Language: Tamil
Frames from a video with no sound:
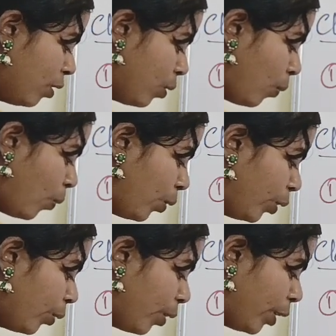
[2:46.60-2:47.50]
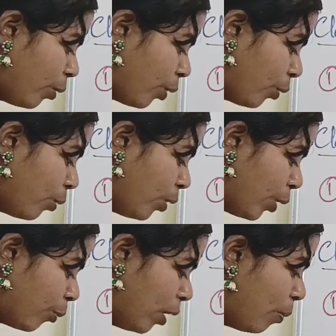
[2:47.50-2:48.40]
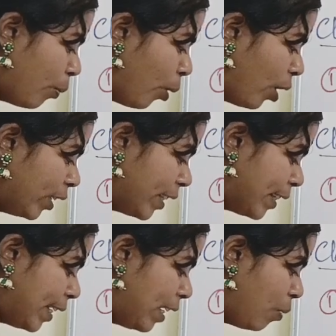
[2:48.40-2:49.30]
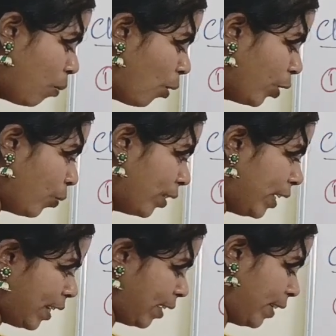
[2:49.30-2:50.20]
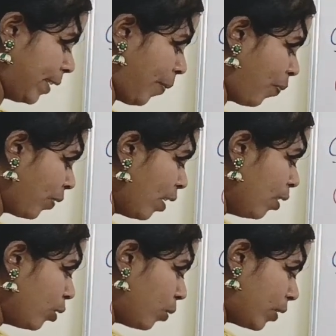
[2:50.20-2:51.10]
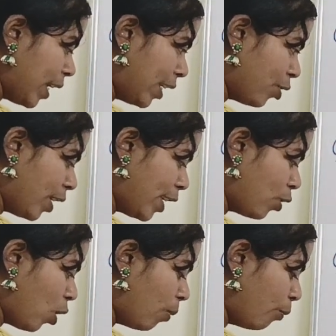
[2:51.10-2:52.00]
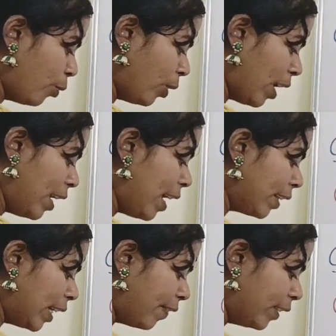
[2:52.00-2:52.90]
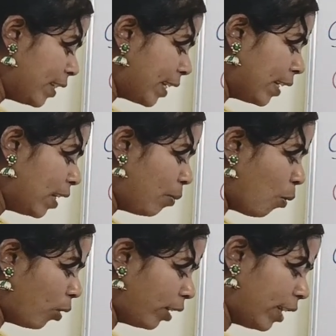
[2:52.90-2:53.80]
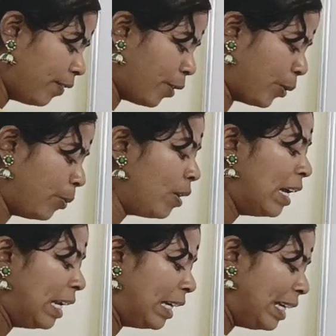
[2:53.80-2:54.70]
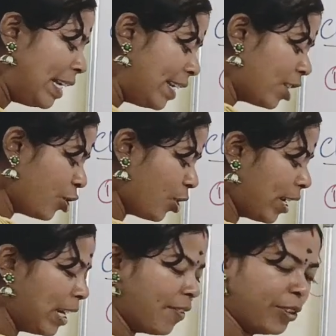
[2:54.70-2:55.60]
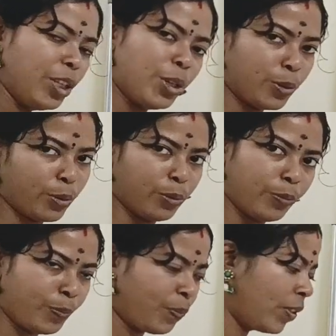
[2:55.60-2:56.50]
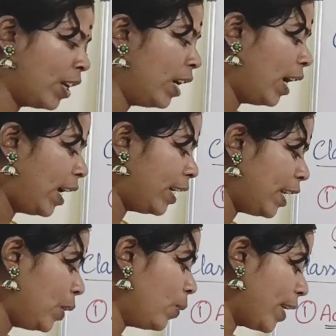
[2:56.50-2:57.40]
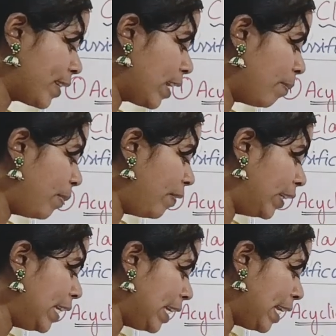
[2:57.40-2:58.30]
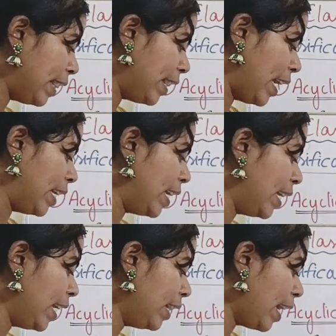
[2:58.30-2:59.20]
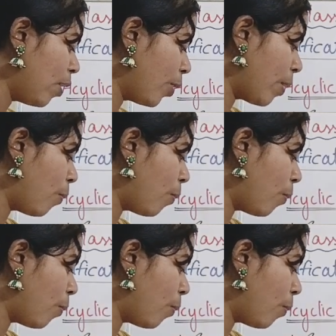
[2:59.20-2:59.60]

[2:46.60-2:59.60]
ஸோ ஒரு இதுக்கும் இன்னொரு இதுக்கும் நடுவில் பாண்டு சிங்கிள் பாண்டு வந்து இருக்குது ஸோ சேச்சுரேட்டட் காம்பவுண்ட்னாலே அதில் வந்து சிங்கிள் பாண்டு தான் வரும் லீனியர் செயினில் வந்து இருக்கணும் அண்ட் இன்னொரு எக்ஸாம்பிள் வந்து ஈத்தேன் ஈத்தேனுடைய